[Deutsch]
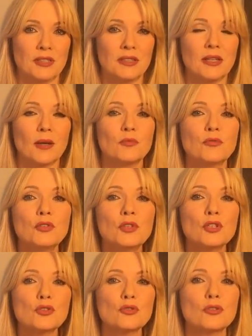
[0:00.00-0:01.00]
denn ihr habt
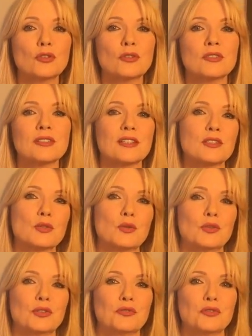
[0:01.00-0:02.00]
wunderschöne
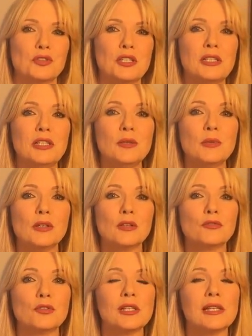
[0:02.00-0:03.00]
Konstellationen für die Liebe,
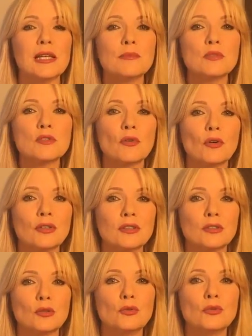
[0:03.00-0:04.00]
für die
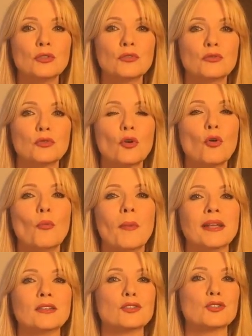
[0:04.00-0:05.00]
Lebensfreude und für
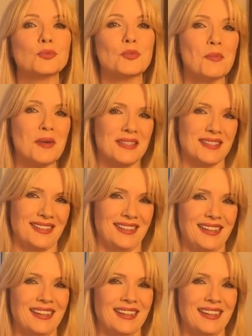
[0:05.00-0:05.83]
romantische Momente.